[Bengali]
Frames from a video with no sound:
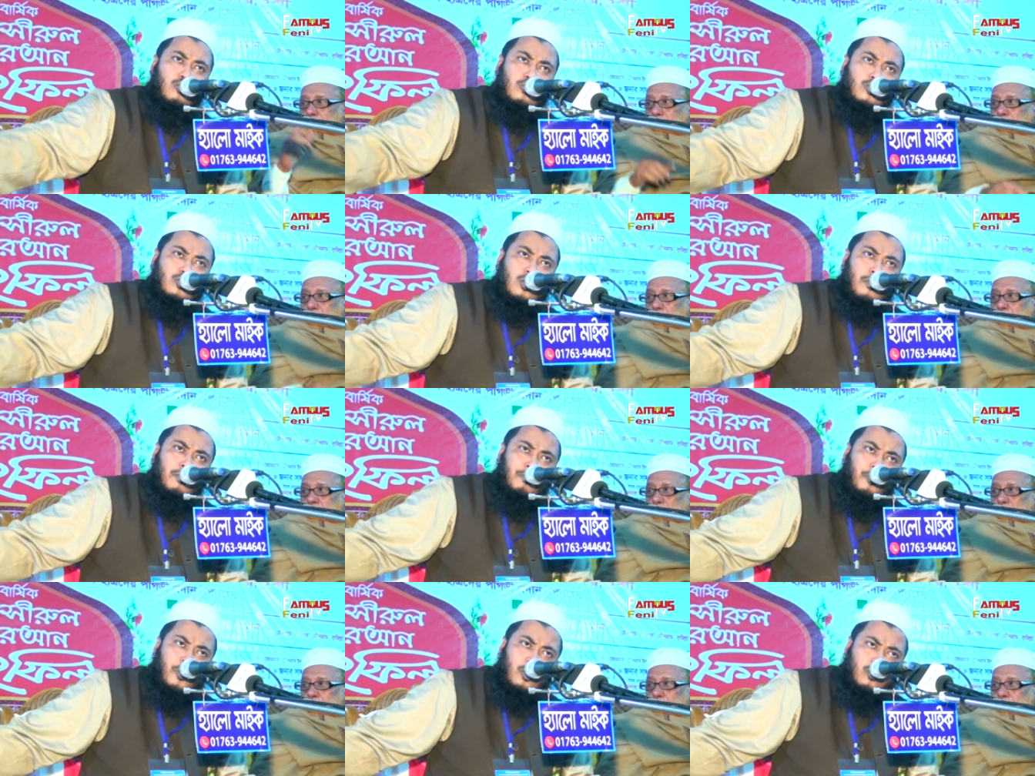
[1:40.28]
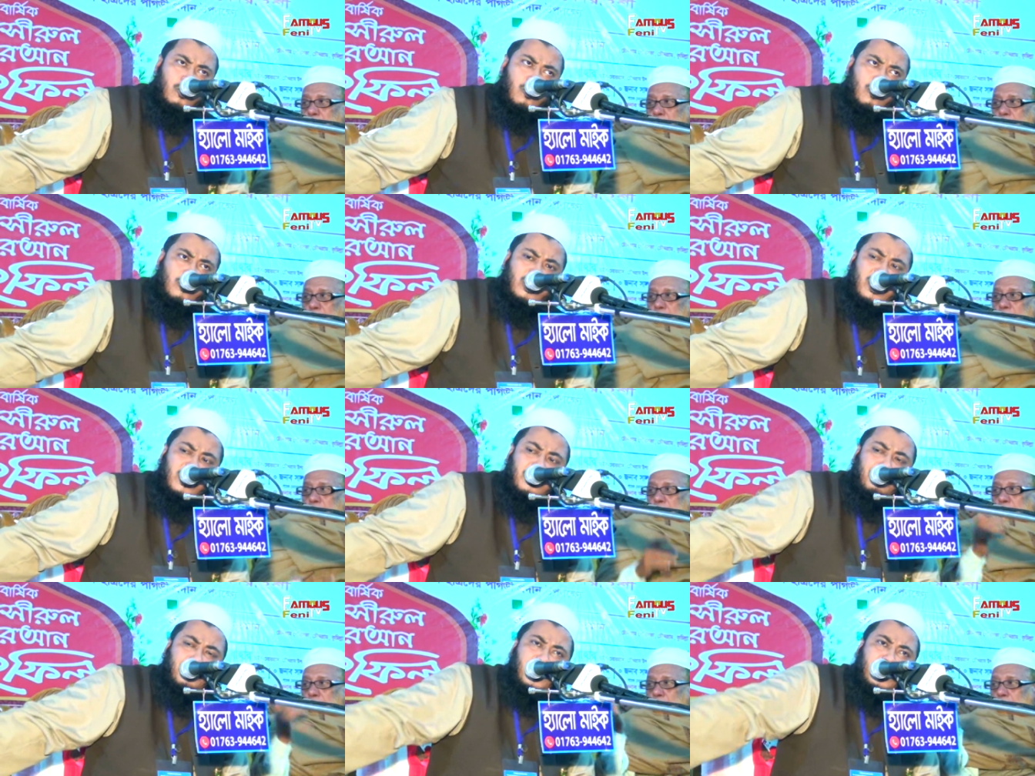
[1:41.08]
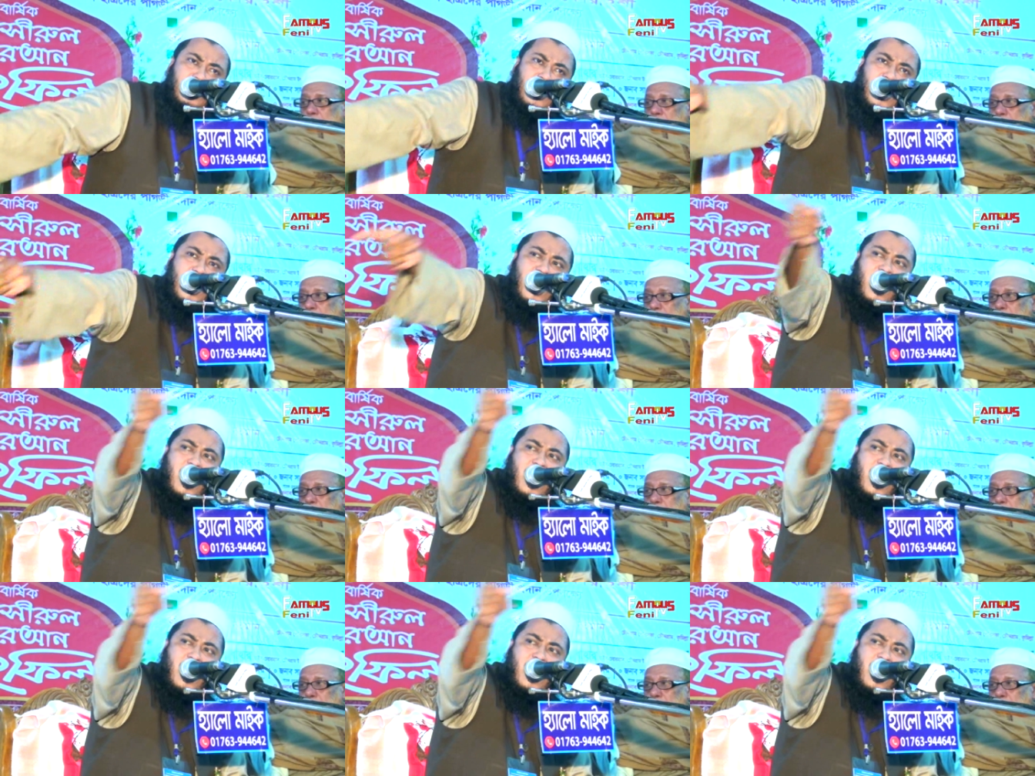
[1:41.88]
কোনো সম্পর্ক থাকবে না